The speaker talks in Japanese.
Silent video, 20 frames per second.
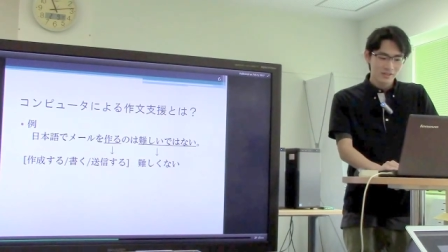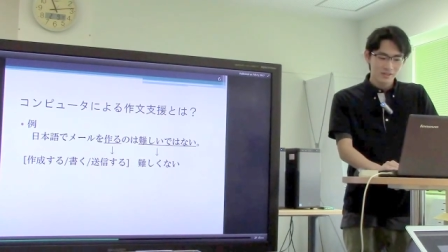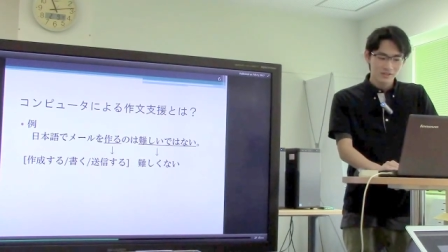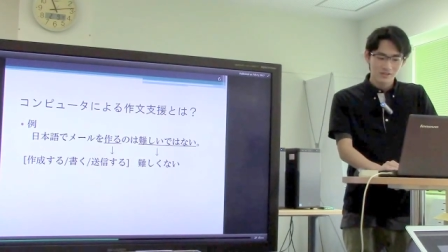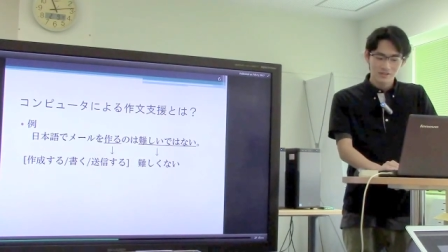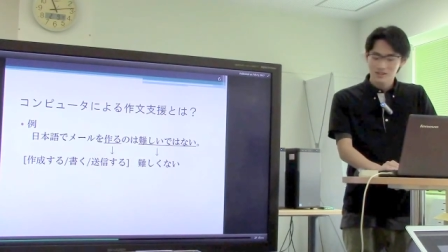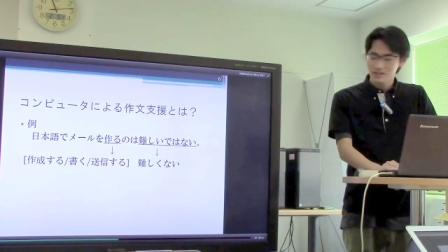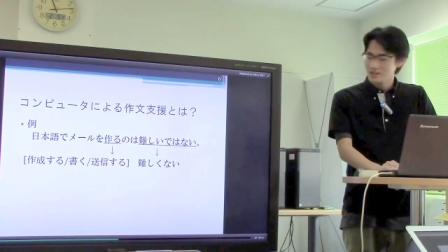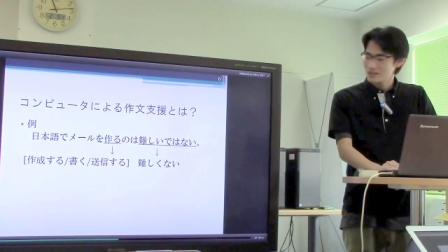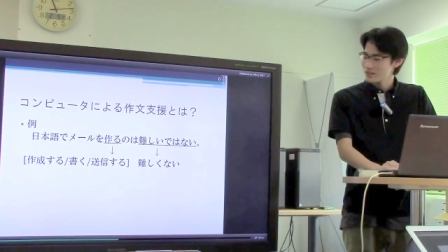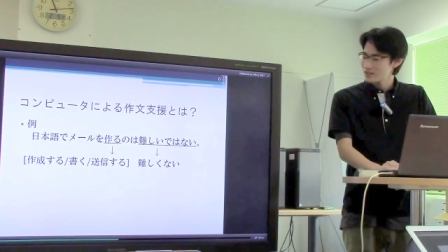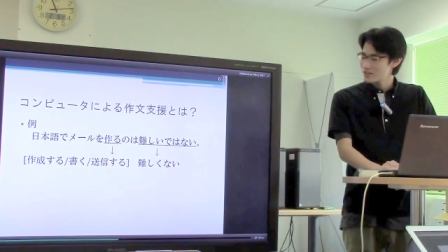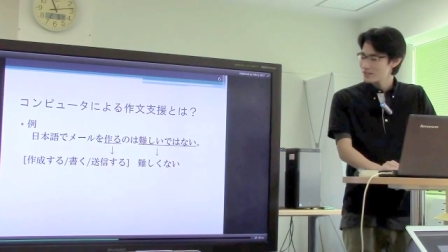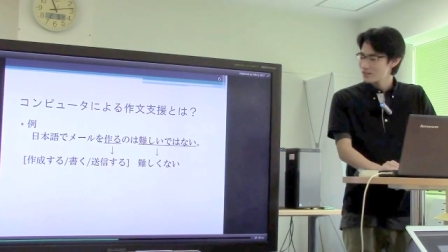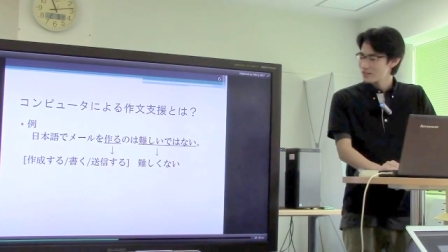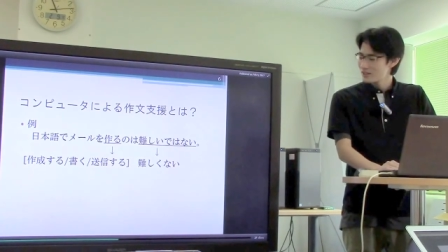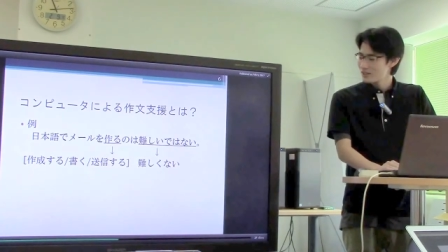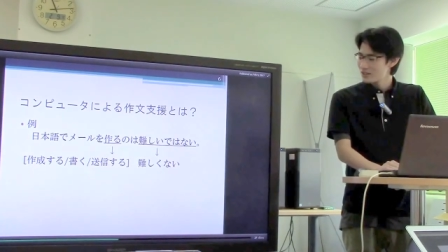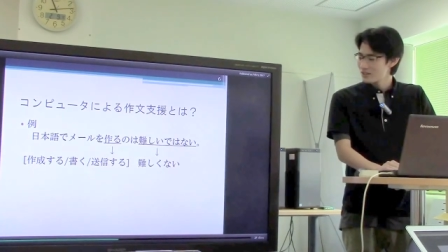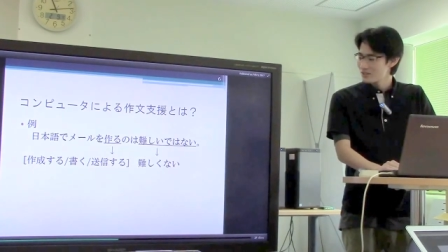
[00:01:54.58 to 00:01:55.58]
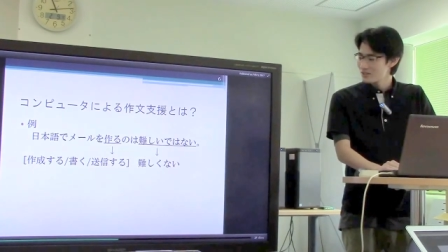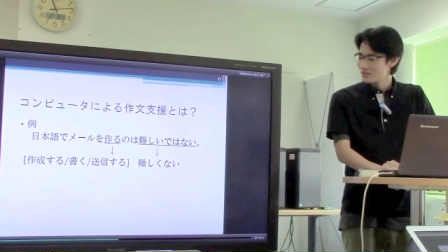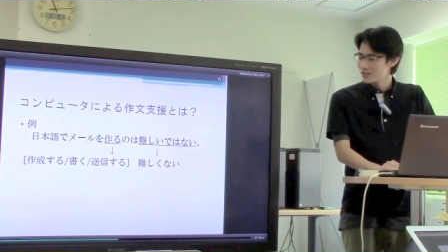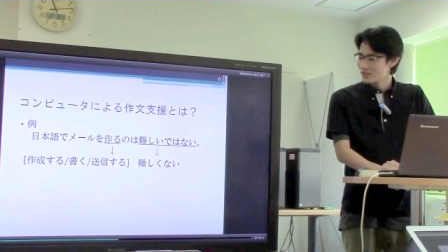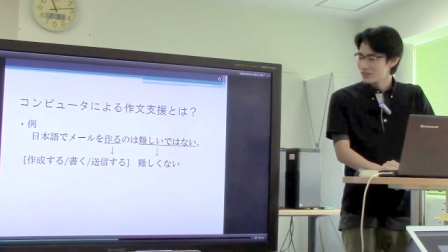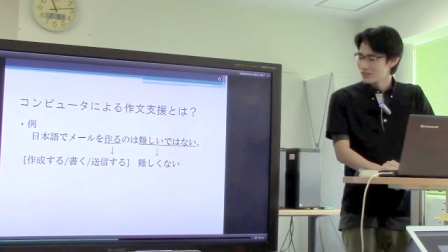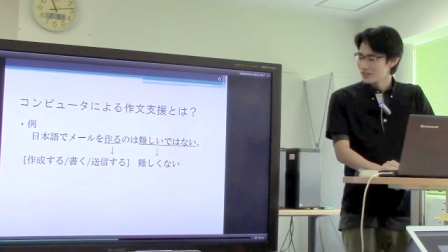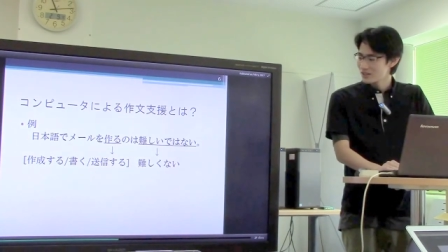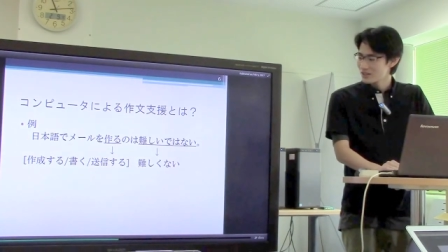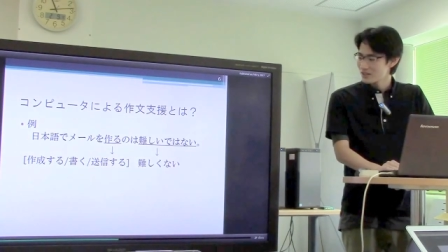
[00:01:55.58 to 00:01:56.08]
ような、
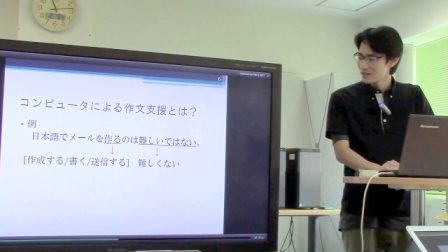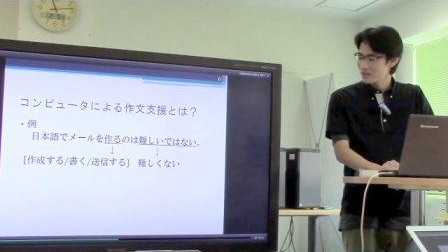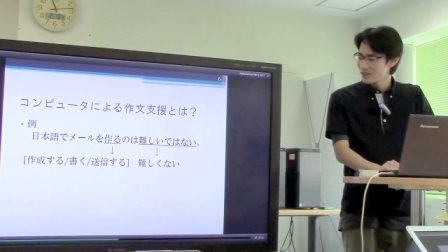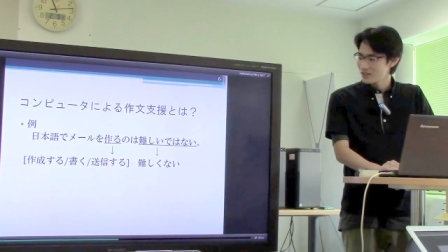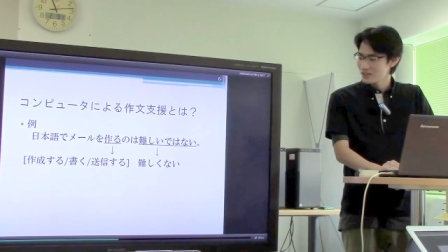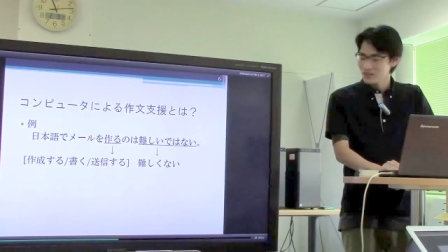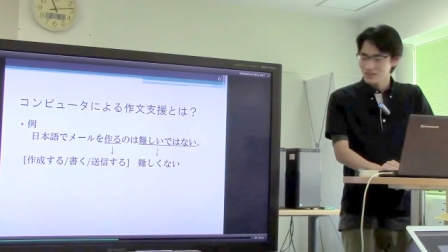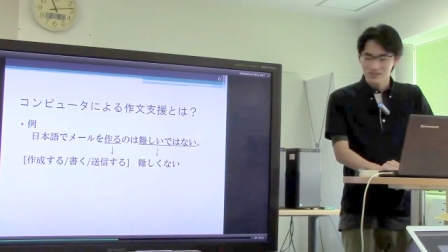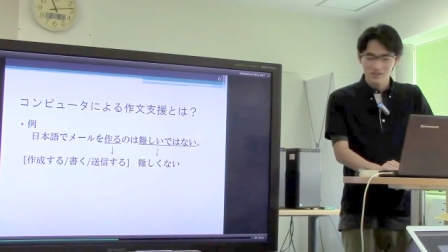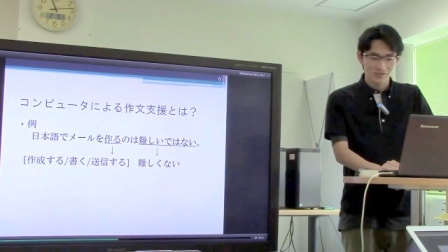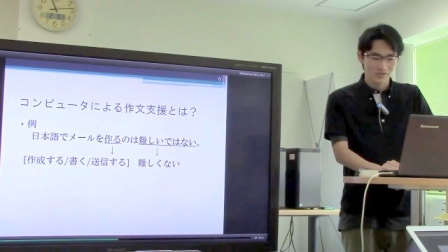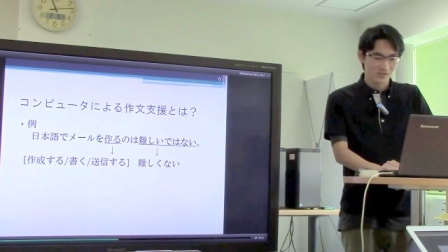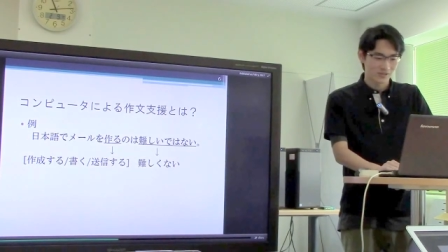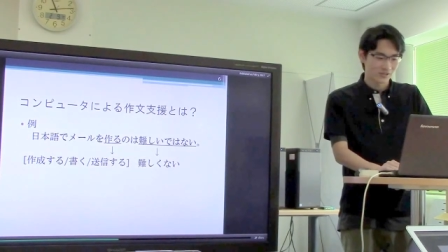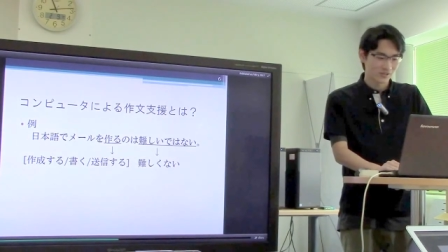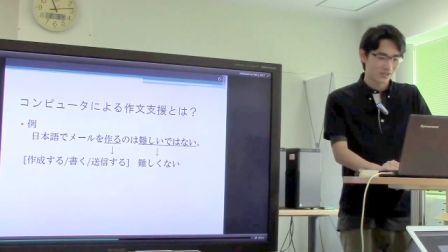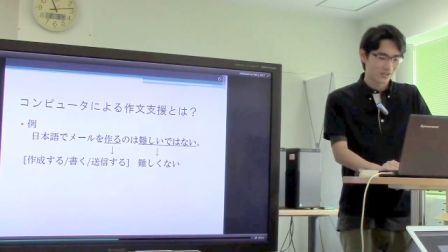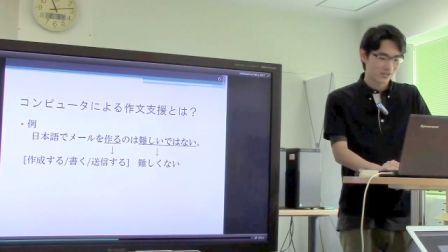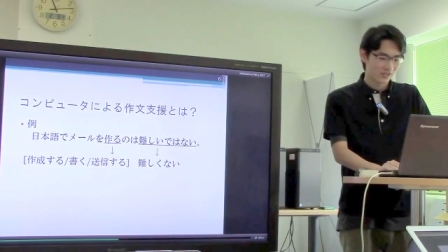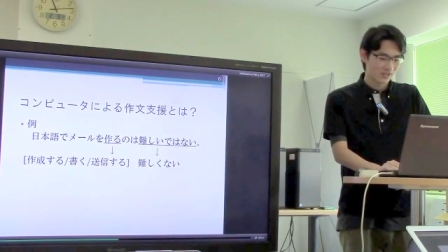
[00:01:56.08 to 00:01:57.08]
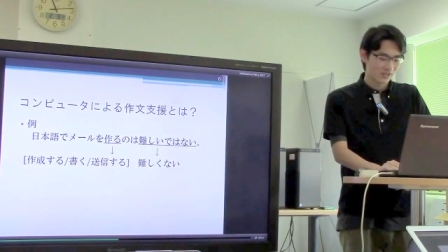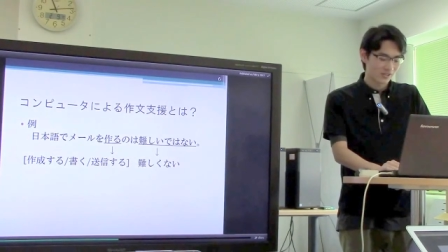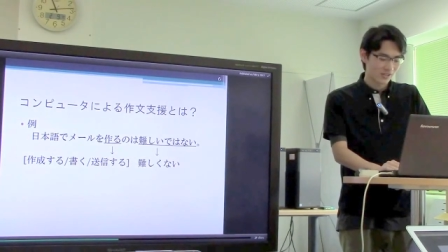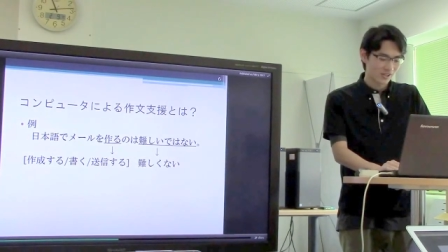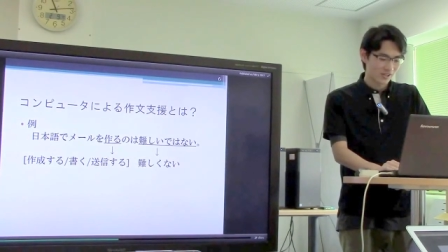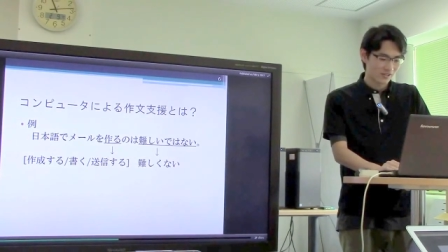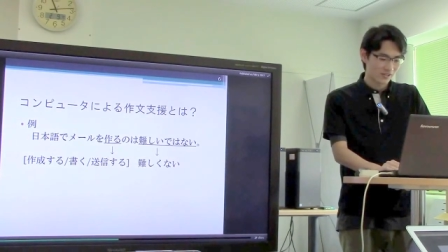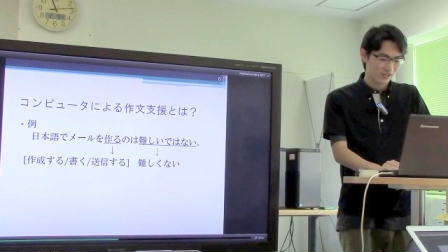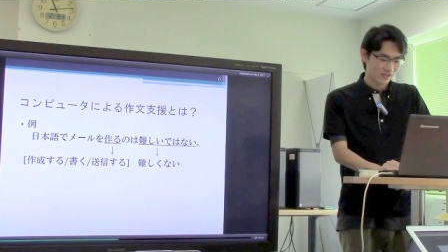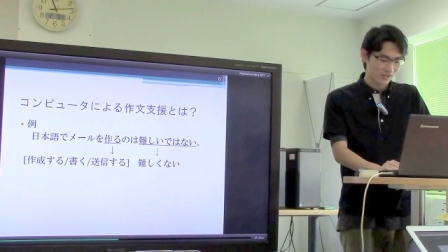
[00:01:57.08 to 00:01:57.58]
まあ、選択肢も
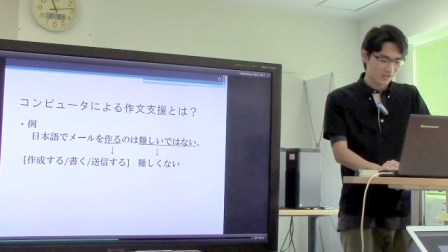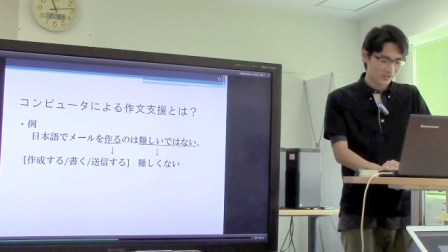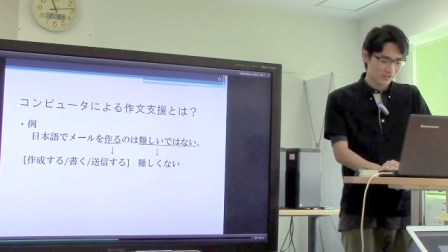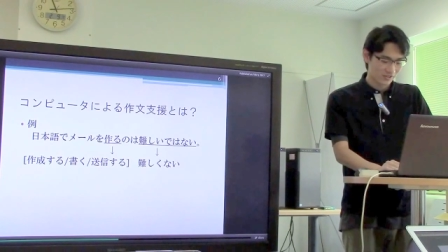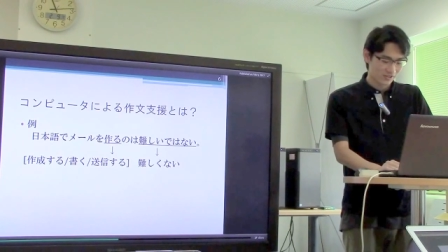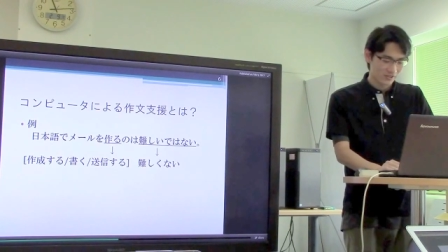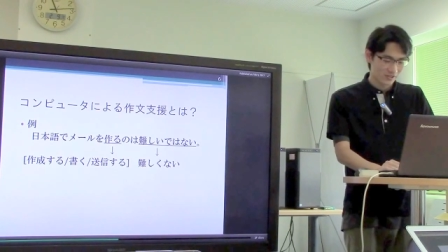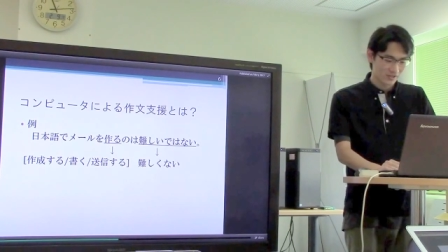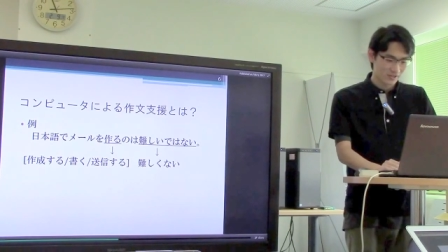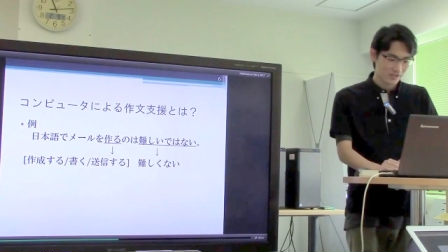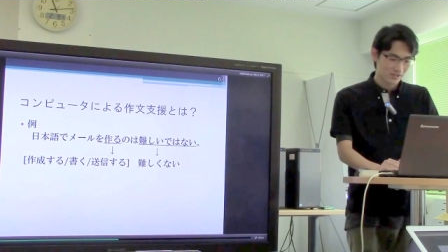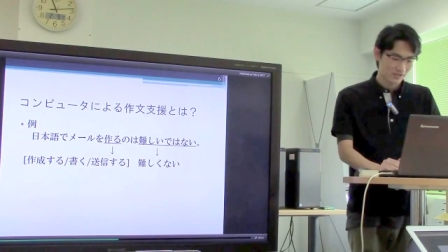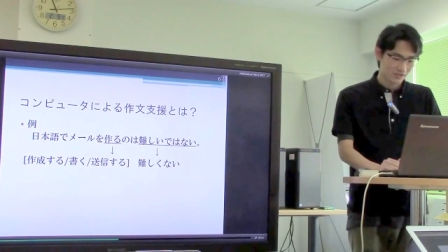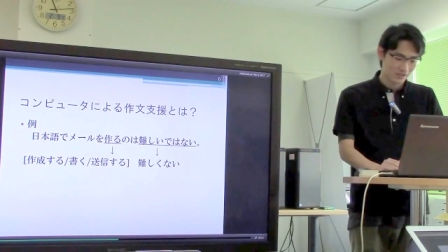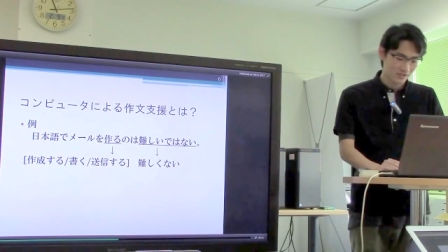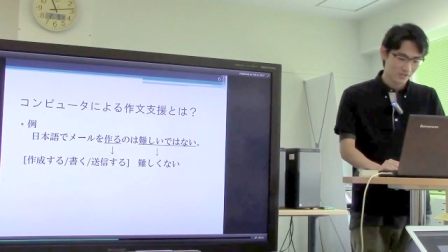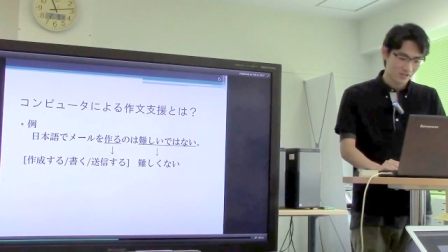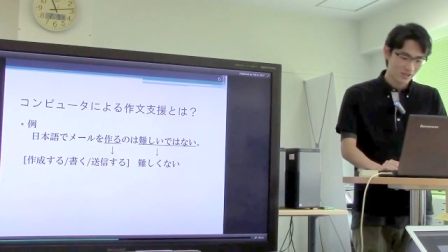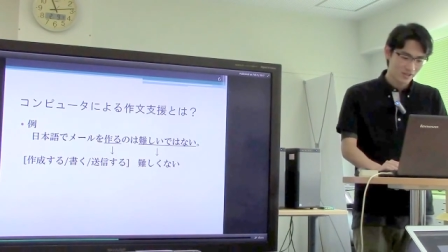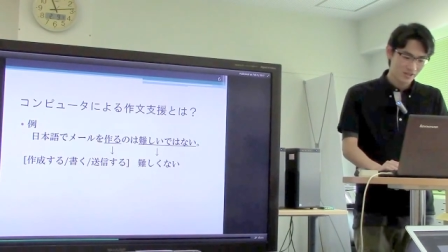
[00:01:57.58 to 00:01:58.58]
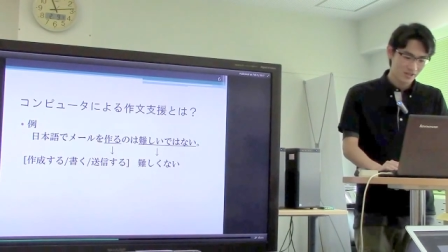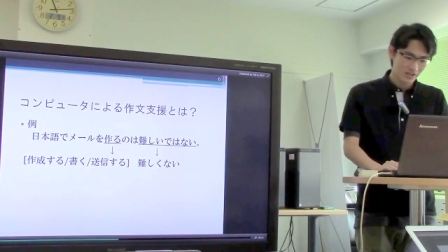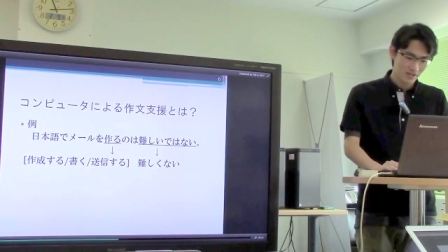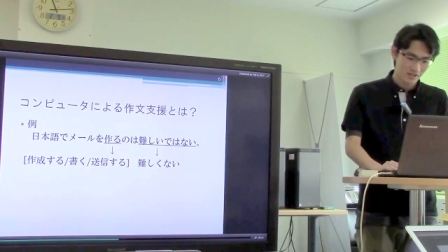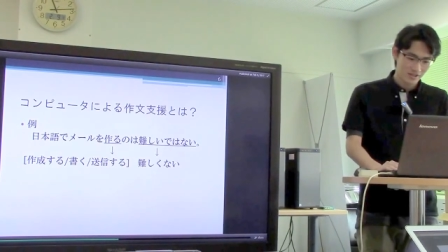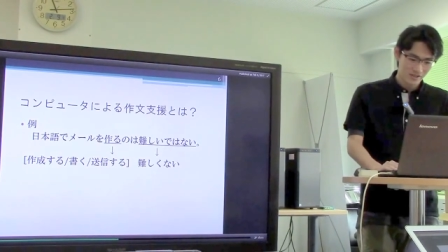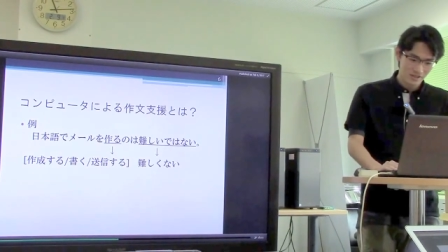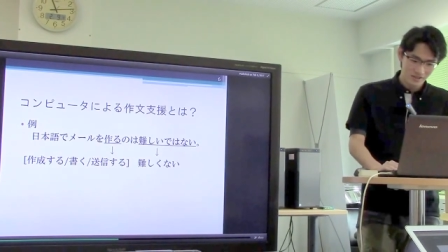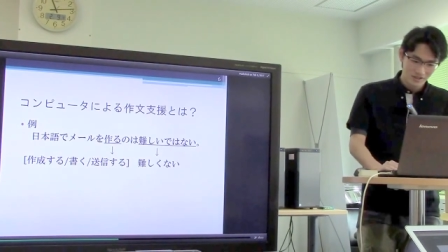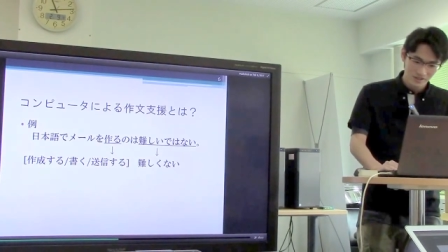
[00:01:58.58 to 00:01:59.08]
あるっていうの
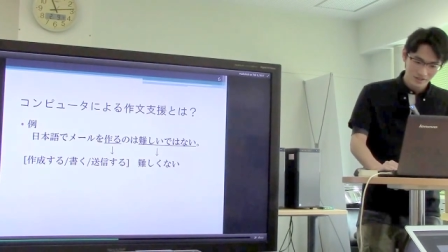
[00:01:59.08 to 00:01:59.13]
で。